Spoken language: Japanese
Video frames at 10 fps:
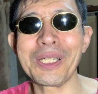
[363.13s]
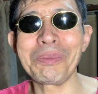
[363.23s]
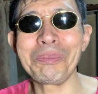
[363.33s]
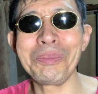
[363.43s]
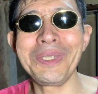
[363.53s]
が
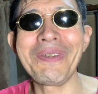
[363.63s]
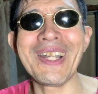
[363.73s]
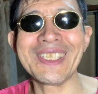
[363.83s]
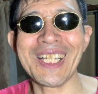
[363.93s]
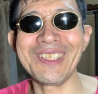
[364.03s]
見え
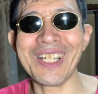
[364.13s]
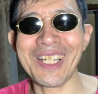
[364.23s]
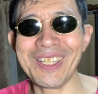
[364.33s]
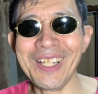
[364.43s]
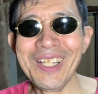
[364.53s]
ましたんだけ
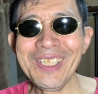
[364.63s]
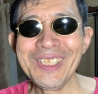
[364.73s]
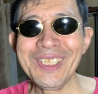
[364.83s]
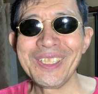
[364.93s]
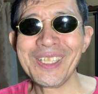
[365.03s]
ど
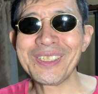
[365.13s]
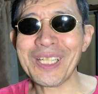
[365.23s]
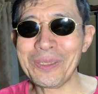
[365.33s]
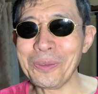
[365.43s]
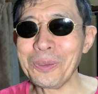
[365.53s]
ですけ
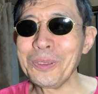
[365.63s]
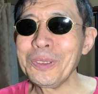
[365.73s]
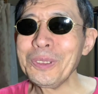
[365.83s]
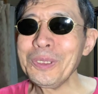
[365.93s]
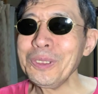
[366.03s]
ど
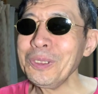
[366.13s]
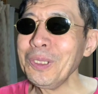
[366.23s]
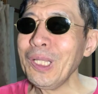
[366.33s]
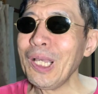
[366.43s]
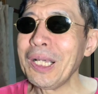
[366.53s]

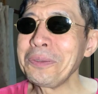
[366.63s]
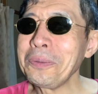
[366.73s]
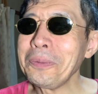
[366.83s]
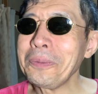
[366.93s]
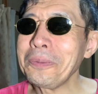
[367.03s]
あ
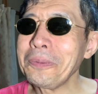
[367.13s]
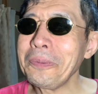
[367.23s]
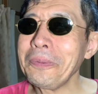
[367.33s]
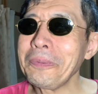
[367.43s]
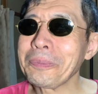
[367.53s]

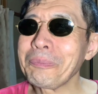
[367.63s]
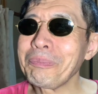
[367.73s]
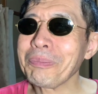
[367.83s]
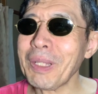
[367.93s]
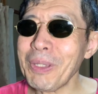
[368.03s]
の
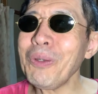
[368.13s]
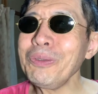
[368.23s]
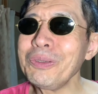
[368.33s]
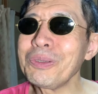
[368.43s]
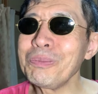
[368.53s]

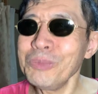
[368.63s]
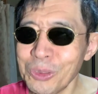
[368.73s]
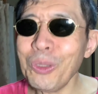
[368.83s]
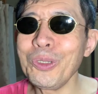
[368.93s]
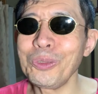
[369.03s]
読む
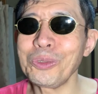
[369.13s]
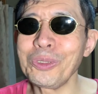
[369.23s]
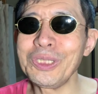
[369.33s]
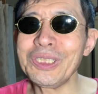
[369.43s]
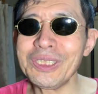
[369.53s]
ということと
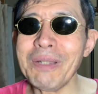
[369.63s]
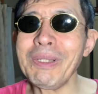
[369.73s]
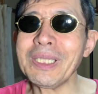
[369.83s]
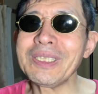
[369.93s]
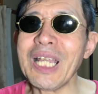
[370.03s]
実践はま
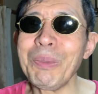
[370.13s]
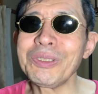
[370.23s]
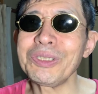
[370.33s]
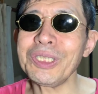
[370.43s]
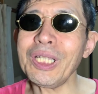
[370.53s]
た違いま
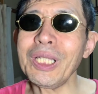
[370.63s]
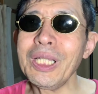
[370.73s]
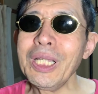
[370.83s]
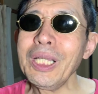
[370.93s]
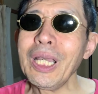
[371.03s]
すし
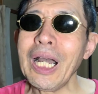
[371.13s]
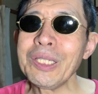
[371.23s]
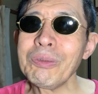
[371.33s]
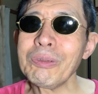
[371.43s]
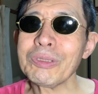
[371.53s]
あ
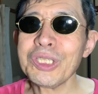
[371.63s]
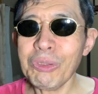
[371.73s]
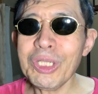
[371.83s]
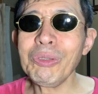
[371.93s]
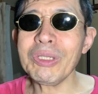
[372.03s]
の一
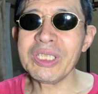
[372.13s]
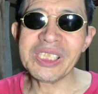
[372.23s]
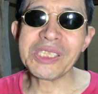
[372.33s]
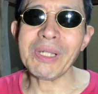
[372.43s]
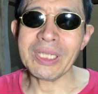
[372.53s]
人一人
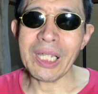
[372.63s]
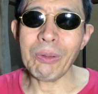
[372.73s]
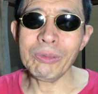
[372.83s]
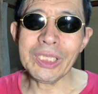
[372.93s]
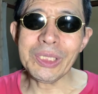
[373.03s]
実はね
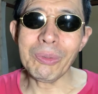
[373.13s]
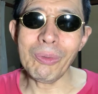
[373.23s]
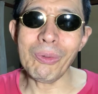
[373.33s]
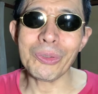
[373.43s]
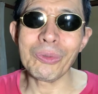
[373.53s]
同じ
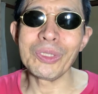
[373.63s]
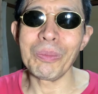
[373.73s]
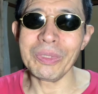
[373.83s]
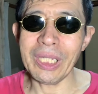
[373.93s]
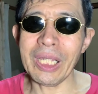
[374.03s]
本を読んで
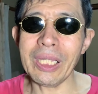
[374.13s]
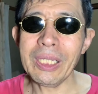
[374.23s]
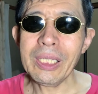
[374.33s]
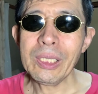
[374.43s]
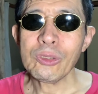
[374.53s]
もね
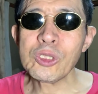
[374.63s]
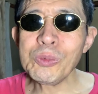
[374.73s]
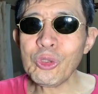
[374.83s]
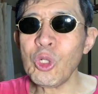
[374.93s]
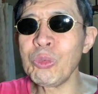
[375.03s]
組
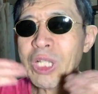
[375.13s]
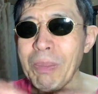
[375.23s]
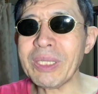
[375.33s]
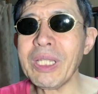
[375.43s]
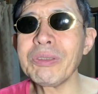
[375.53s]
み取るもの
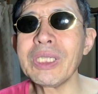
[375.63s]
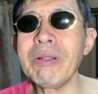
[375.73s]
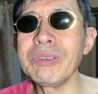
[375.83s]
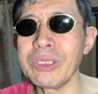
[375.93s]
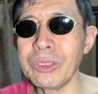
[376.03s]
が全く違う
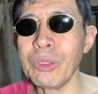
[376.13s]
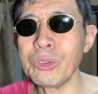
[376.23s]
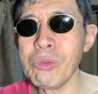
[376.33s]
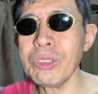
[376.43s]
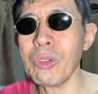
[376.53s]
んですよ。
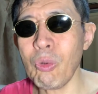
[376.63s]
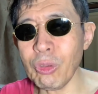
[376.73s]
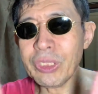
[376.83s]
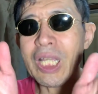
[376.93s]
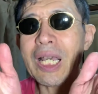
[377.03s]
その人の個
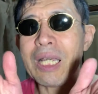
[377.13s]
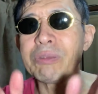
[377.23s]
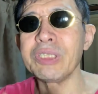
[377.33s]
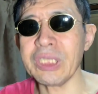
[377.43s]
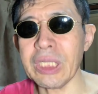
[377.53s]
性があ
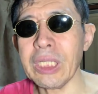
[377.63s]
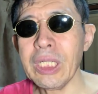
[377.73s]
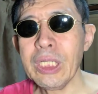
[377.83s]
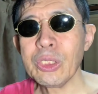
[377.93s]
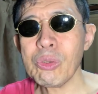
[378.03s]
るし
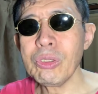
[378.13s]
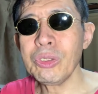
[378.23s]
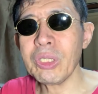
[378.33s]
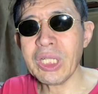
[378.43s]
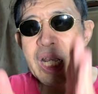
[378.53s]
その
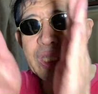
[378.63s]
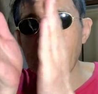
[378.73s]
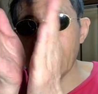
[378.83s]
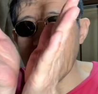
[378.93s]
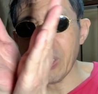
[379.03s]
人の開いてる
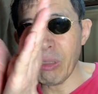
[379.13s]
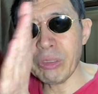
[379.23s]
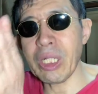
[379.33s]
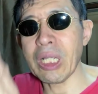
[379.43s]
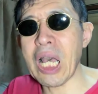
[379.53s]
チャンネルっ
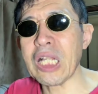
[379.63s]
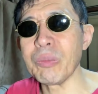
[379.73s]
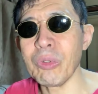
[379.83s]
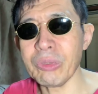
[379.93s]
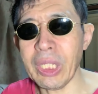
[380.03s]
ていうのがある
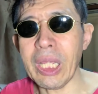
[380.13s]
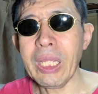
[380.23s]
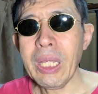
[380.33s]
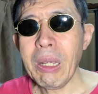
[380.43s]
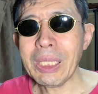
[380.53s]
もんで
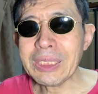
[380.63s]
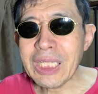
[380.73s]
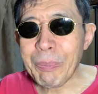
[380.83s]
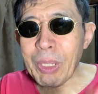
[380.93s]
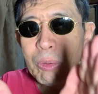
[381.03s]
私
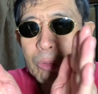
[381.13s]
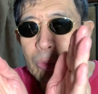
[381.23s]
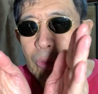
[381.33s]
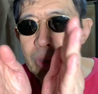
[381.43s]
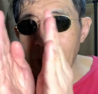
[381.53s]
はやっぱ
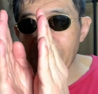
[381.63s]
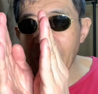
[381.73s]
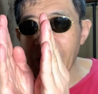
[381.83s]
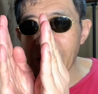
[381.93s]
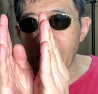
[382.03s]
これからの人
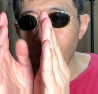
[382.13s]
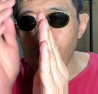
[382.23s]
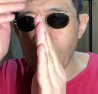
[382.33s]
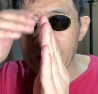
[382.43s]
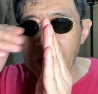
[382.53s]
間だったらこ
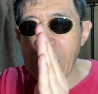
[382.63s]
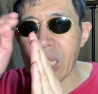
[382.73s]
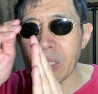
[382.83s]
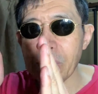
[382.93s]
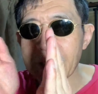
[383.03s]
こしか入
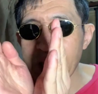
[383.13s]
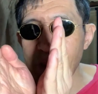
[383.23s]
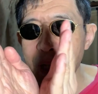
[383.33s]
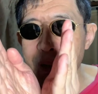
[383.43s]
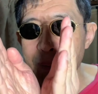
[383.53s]
らない私の
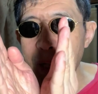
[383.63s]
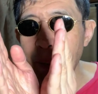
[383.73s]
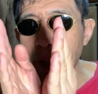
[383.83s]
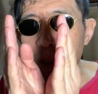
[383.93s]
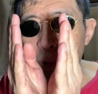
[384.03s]
場合はまあ
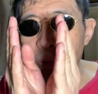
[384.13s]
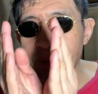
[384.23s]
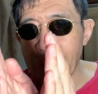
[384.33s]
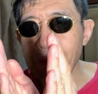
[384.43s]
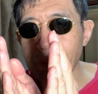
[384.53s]
読ん
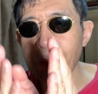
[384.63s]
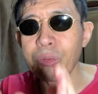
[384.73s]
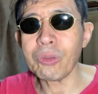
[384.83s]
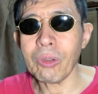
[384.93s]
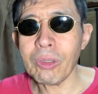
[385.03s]
だというこ
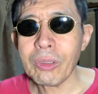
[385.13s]
と、